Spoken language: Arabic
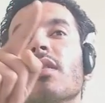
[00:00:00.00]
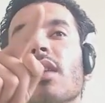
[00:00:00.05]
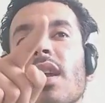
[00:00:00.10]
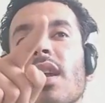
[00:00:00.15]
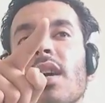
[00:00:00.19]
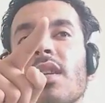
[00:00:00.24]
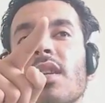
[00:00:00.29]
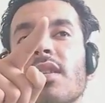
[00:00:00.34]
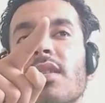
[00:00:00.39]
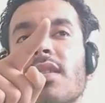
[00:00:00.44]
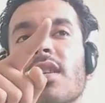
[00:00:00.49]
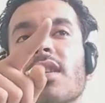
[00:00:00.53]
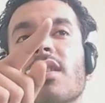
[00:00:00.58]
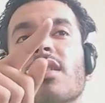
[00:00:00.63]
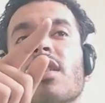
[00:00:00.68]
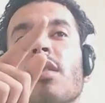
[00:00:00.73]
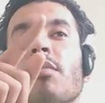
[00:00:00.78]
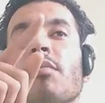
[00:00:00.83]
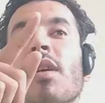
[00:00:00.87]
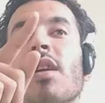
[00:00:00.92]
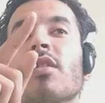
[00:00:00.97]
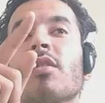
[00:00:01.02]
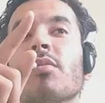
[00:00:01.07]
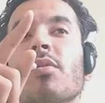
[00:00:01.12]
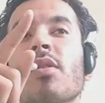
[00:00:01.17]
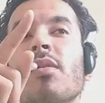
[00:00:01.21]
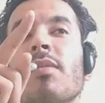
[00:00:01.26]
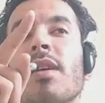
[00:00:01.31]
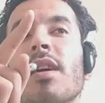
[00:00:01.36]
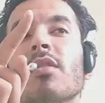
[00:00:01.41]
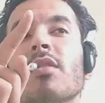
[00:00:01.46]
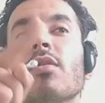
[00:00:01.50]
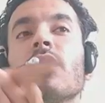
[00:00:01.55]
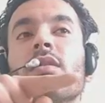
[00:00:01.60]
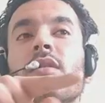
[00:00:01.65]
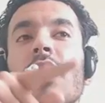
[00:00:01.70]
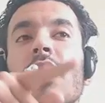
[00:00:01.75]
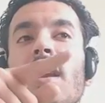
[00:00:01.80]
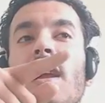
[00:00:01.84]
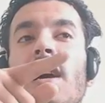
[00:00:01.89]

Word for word: طلع لي 6، المالتيبل اللي بعده